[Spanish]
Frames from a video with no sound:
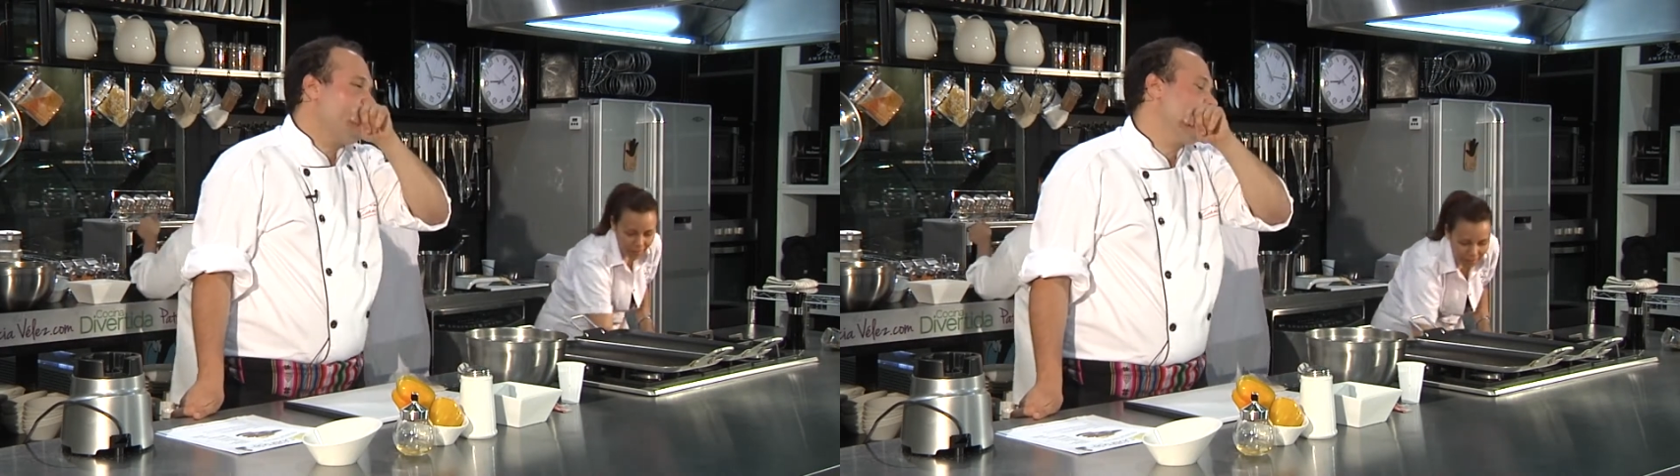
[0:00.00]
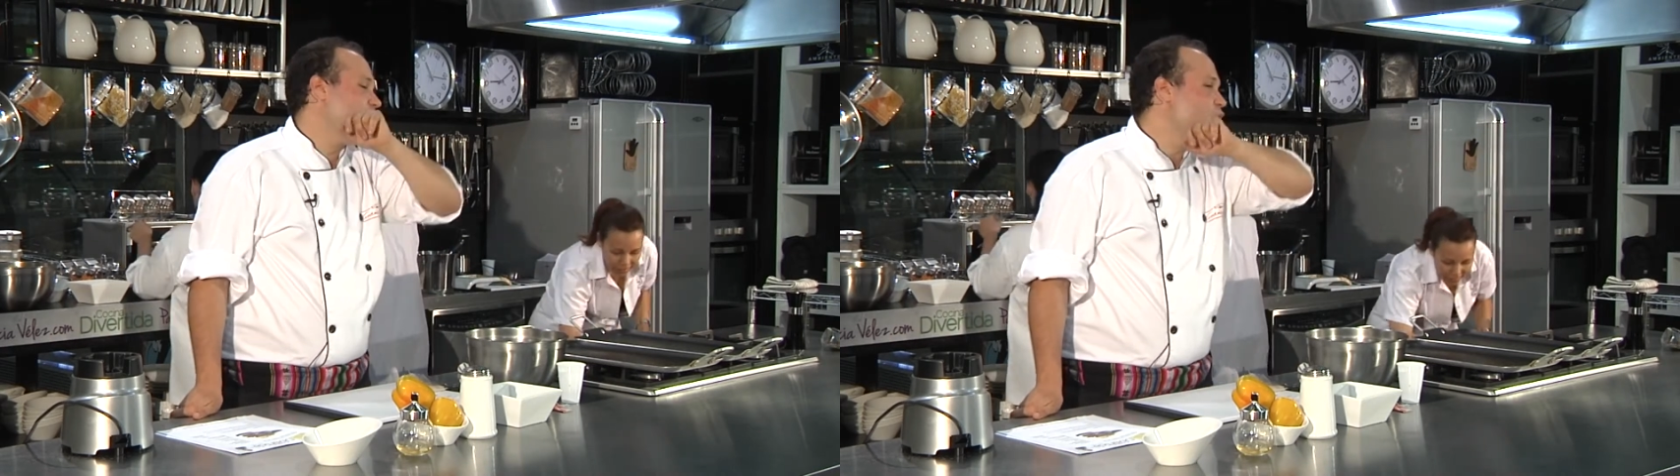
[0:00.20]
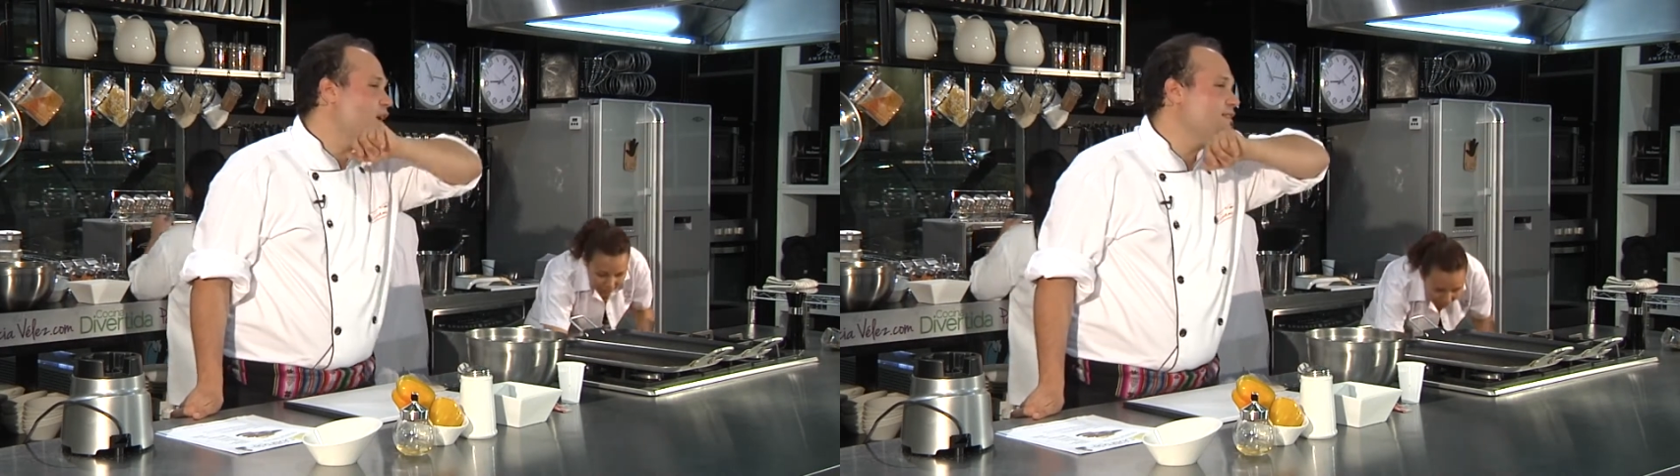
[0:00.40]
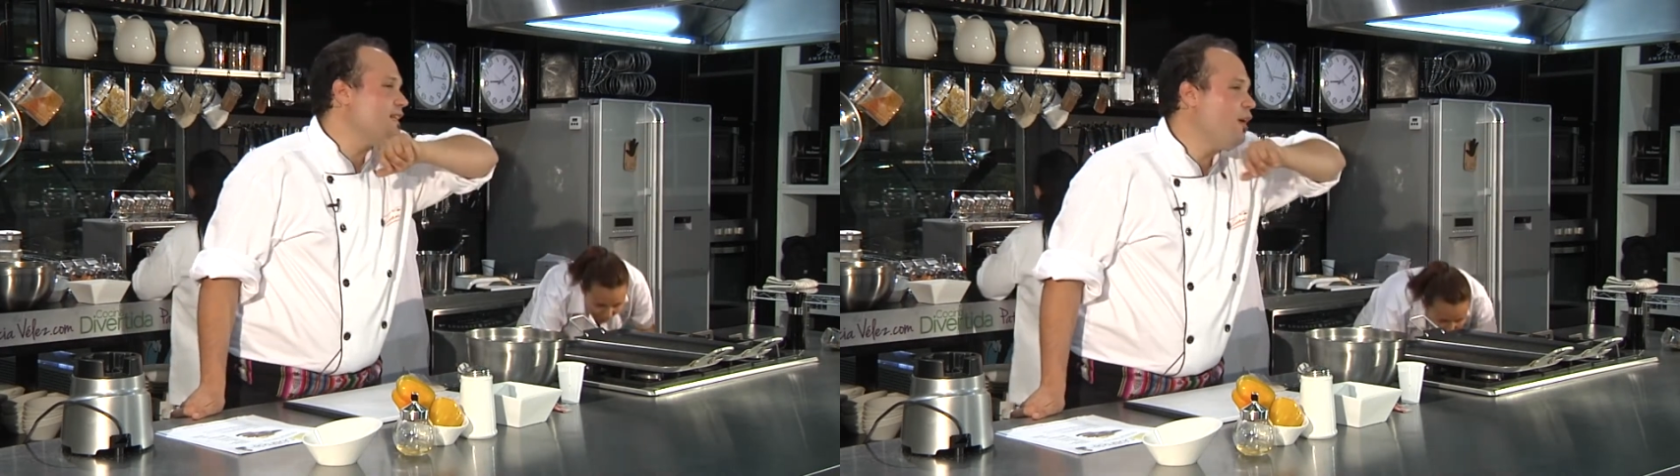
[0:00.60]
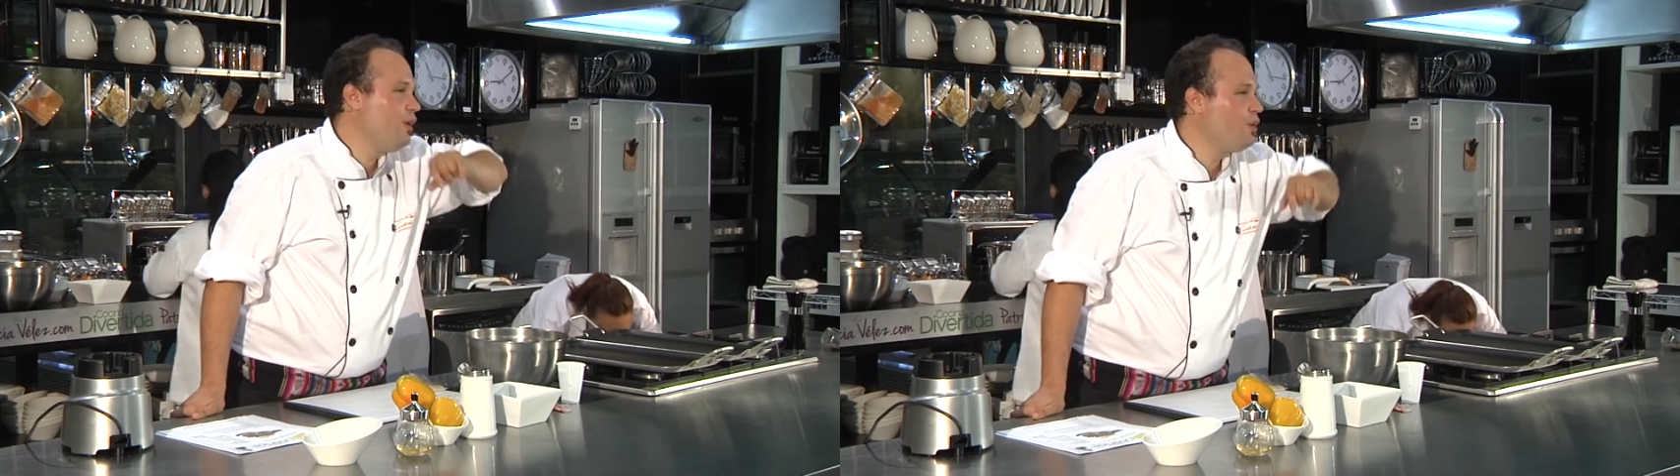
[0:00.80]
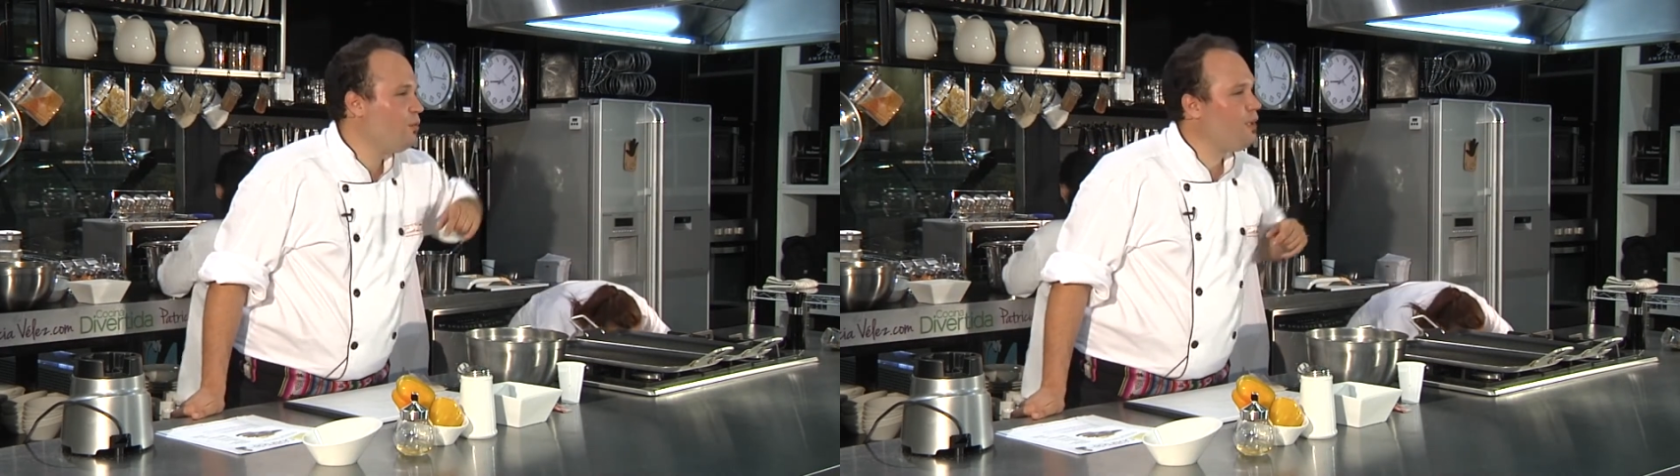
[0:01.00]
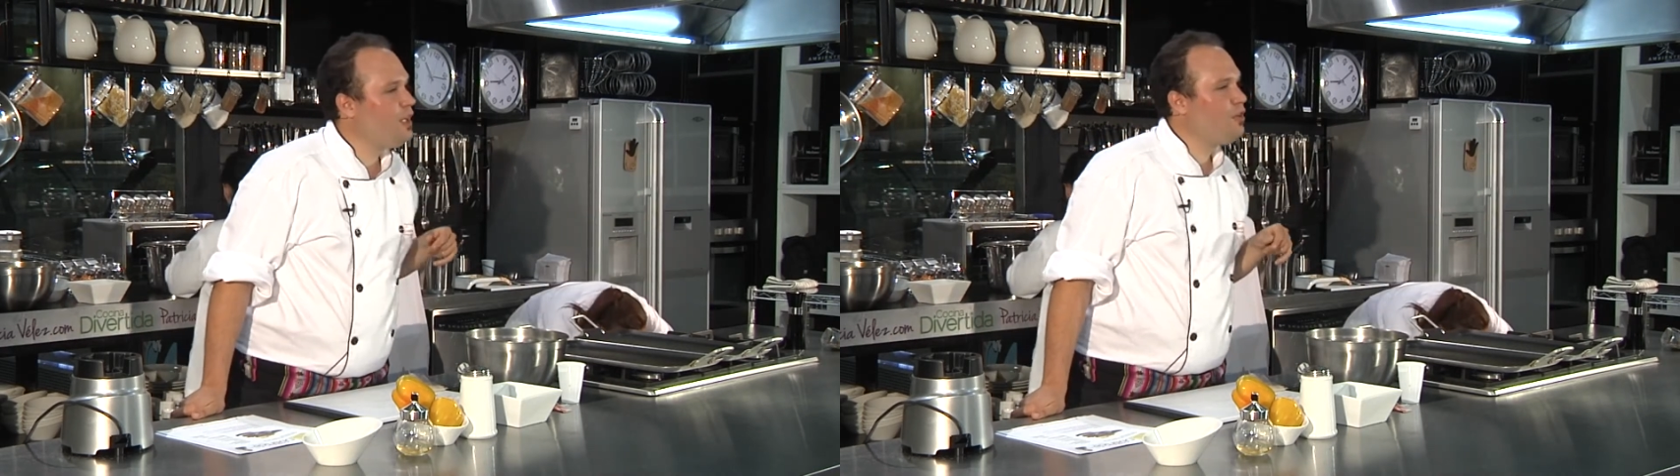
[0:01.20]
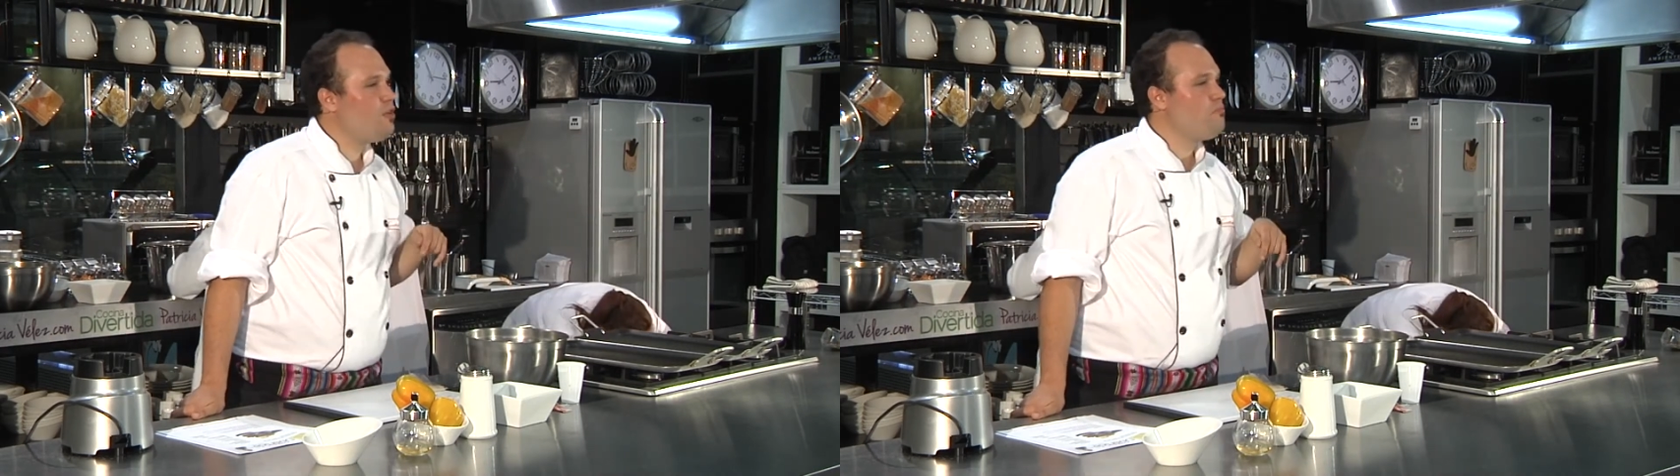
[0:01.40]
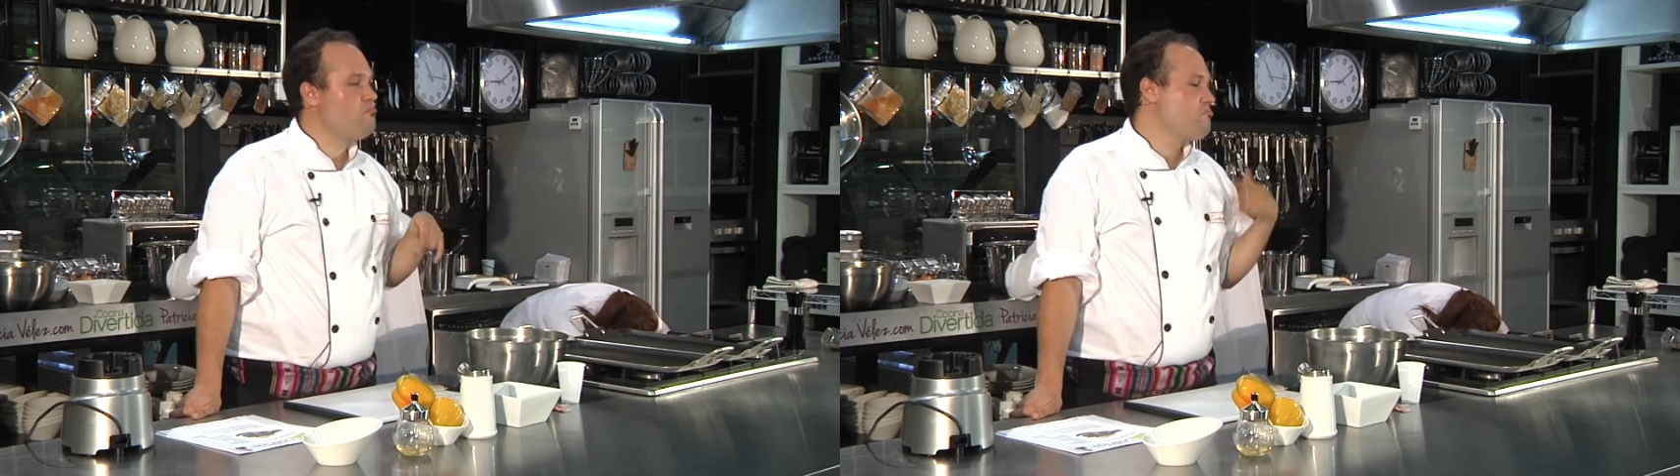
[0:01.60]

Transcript: vas a hacer un asado el domingo,